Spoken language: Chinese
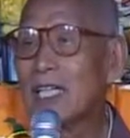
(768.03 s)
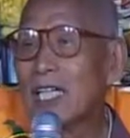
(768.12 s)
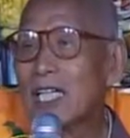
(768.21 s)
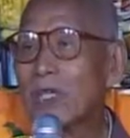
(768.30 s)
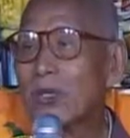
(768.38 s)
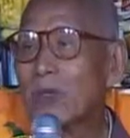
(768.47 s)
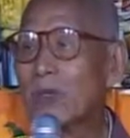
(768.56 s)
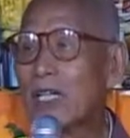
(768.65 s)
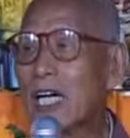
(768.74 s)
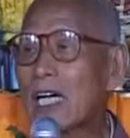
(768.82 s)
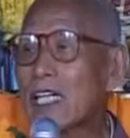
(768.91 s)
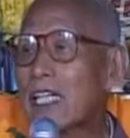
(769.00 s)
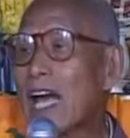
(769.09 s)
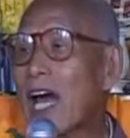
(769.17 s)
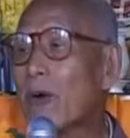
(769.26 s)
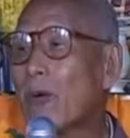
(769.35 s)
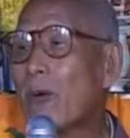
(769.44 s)
一失足成
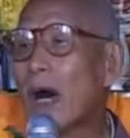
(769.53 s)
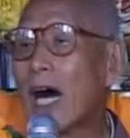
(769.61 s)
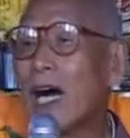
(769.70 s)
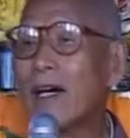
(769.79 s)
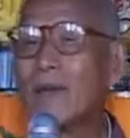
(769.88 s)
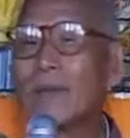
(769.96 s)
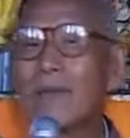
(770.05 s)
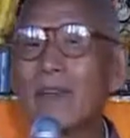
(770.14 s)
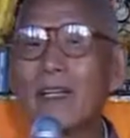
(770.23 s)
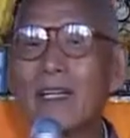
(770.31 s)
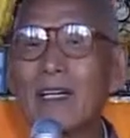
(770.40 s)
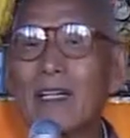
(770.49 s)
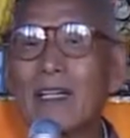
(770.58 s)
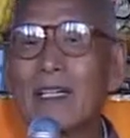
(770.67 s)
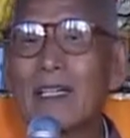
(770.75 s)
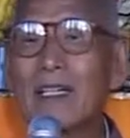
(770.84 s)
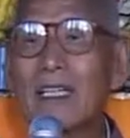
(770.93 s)
千古恨。
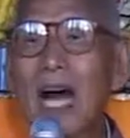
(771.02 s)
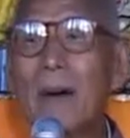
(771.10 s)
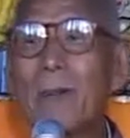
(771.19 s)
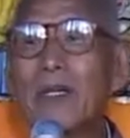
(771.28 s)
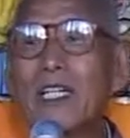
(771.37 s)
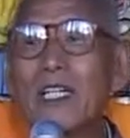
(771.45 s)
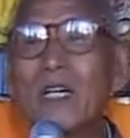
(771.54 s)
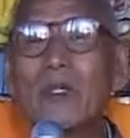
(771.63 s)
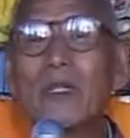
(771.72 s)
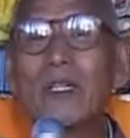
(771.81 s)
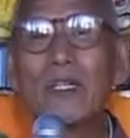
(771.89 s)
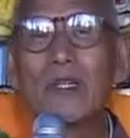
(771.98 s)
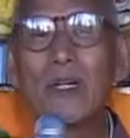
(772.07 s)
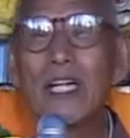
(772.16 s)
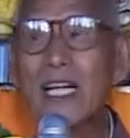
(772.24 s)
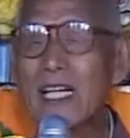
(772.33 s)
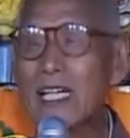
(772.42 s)
他不知道
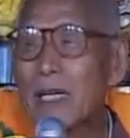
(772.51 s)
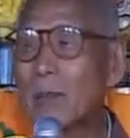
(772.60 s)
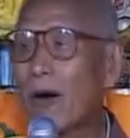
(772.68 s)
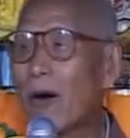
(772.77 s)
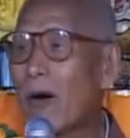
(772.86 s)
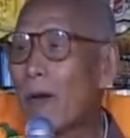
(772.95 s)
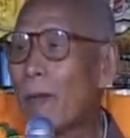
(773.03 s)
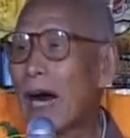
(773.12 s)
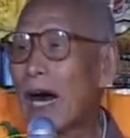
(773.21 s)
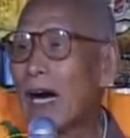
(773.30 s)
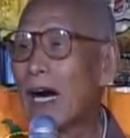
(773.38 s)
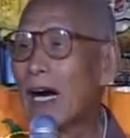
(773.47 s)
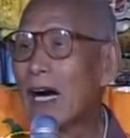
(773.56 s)
做这个事不好吗？